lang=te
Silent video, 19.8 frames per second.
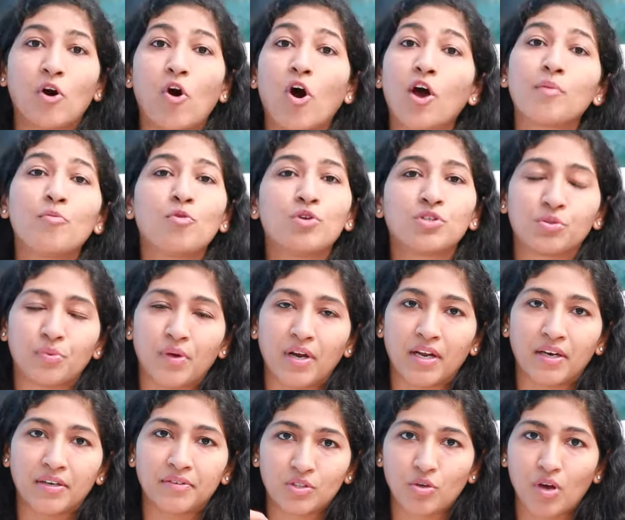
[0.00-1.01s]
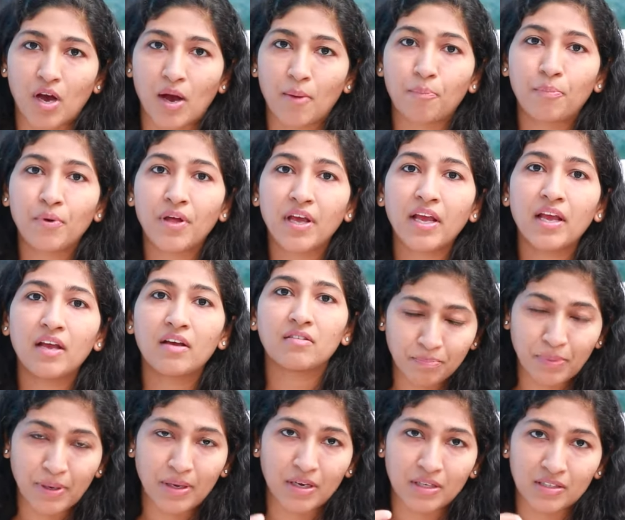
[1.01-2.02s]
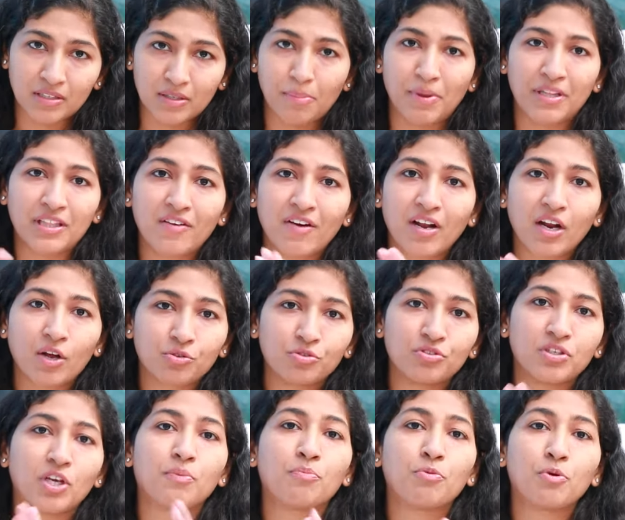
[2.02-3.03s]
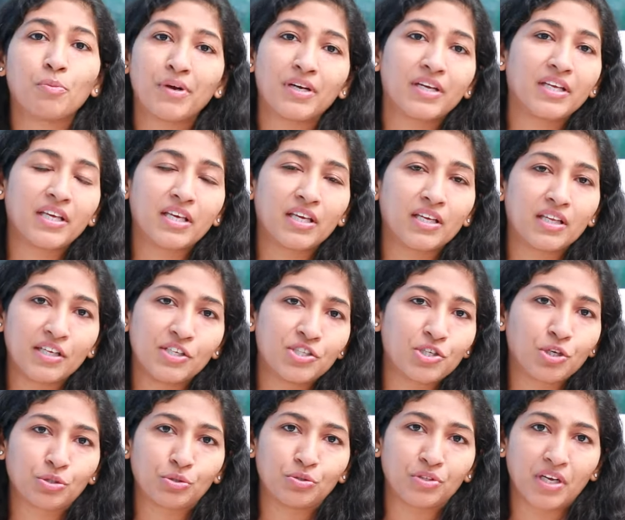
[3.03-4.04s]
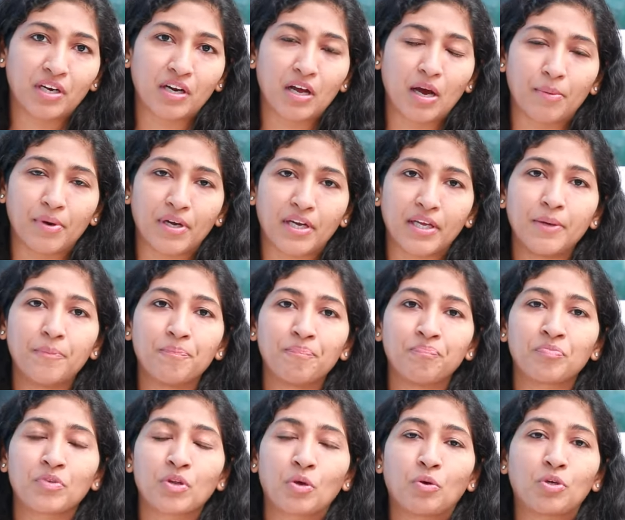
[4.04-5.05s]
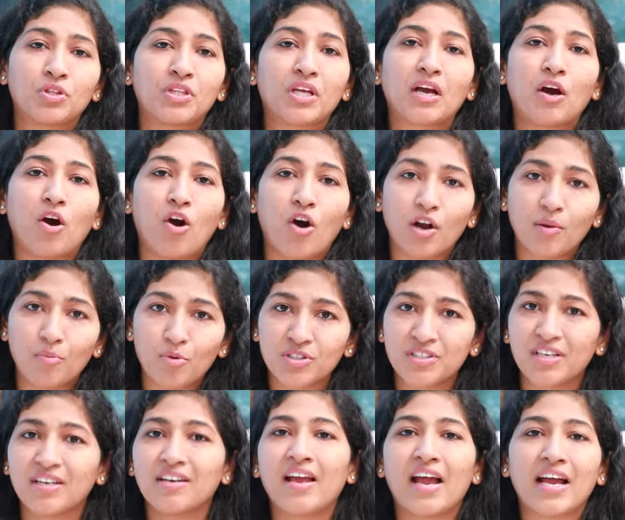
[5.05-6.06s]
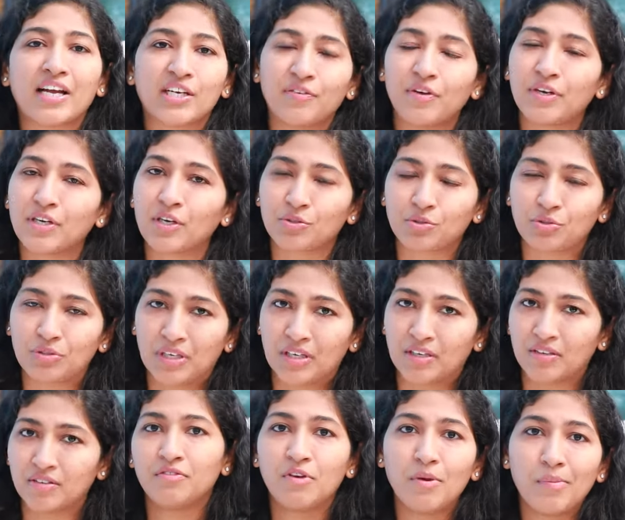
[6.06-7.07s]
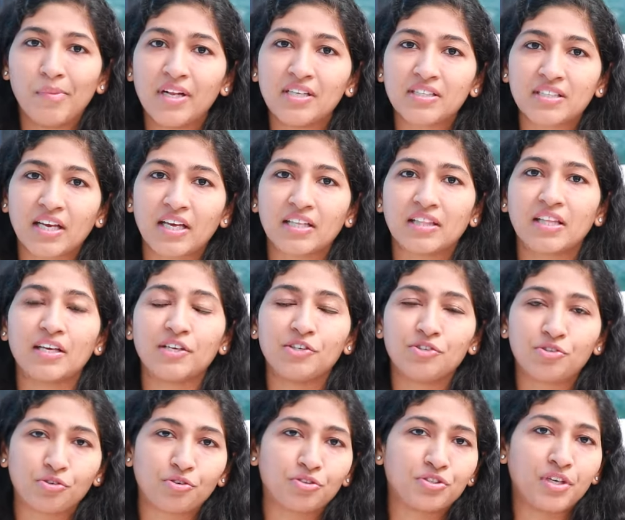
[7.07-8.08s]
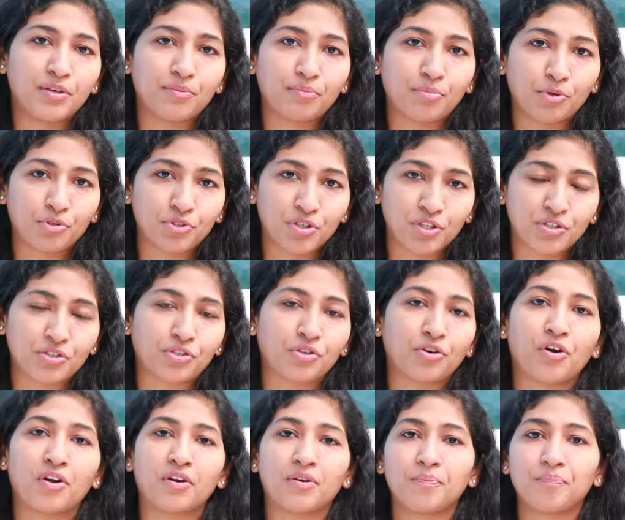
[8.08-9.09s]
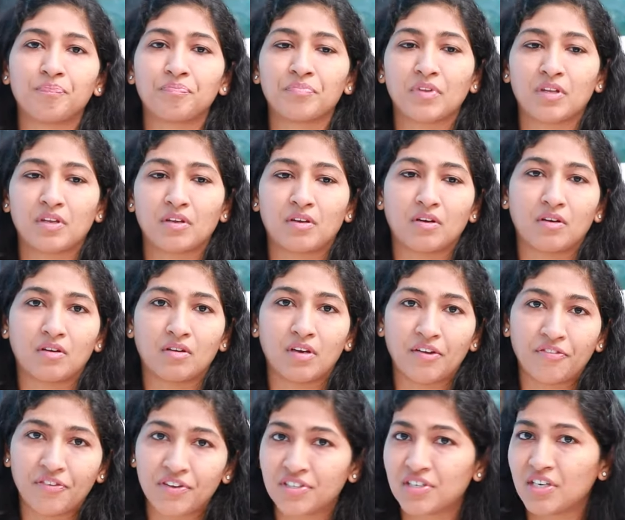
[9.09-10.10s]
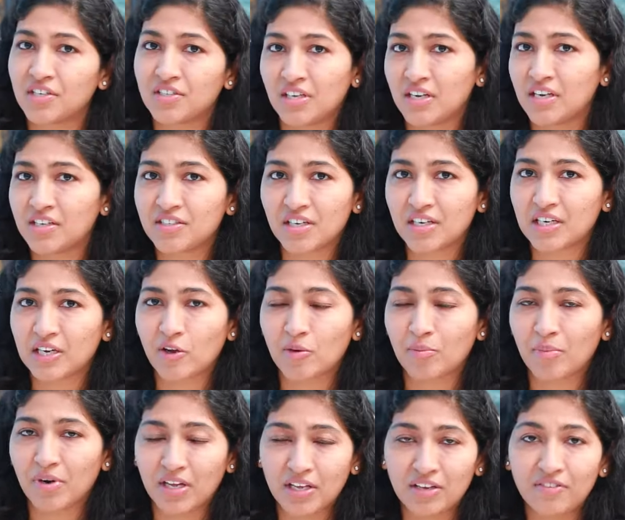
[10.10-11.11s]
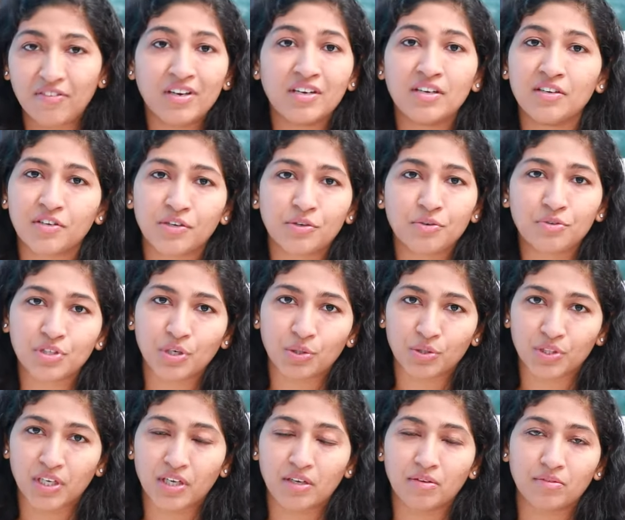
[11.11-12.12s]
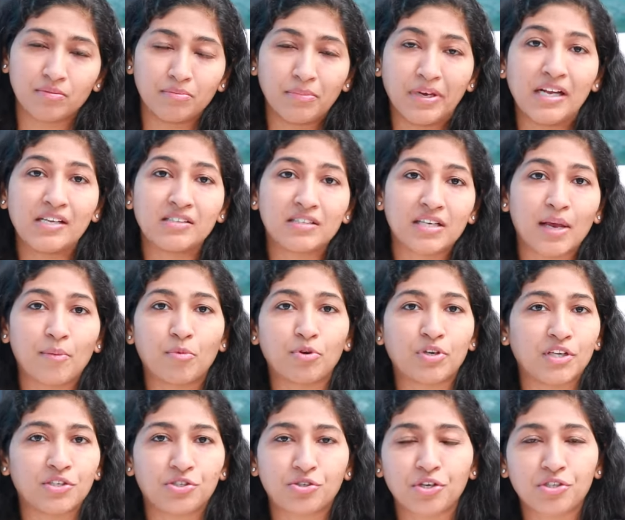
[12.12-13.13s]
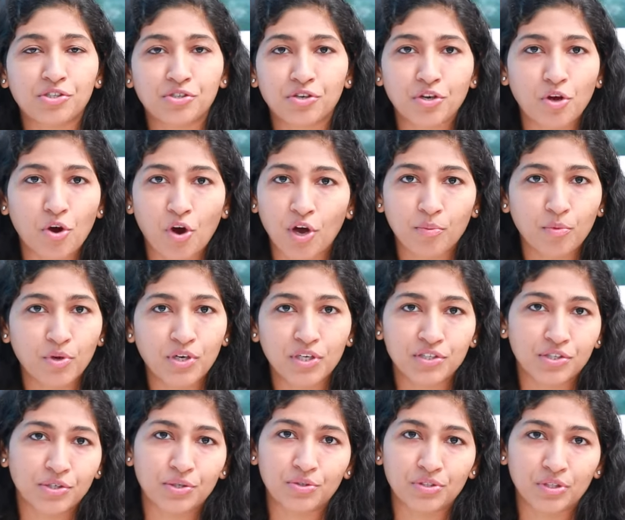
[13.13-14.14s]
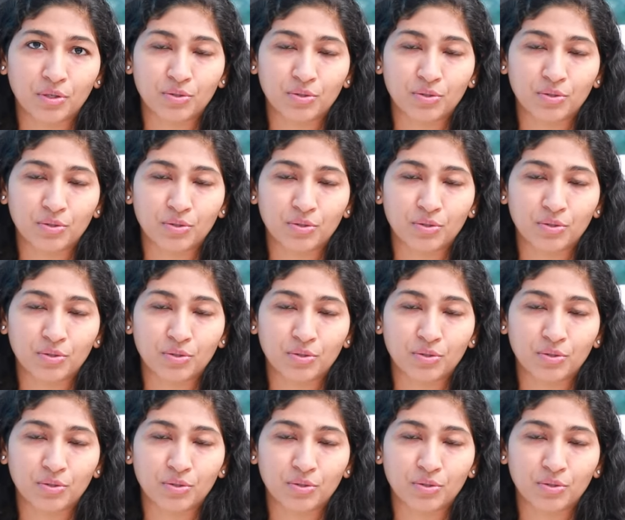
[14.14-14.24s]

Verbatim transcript: హార్మోన్స్ వల్ల సో అప్పుడే పెద్దవాళ్ళు అవుతుంటారు ప్యూబర్టీకి రీచ్ అవుతుంటారు కాబట్టి కొత్తగా హార్మోన్స్ అన్నీ యాక్టివేట్ అవుతుంటాయి ఫీమేల్స్కి అయితే ఈస్ట్రోజన్ ప్రొజెస్ట్రాన్ ఎఫ్ఎస్ఏ చెల్లెచ్ అంటాం అనమాట ఇవన్నీ ఇంట్రడ్యూస్ అవుతాయి మేల్స్కి ఏమో టెస్టాస్ట్రాన్ హార్మోన్ ఇంట్రడ్యూస్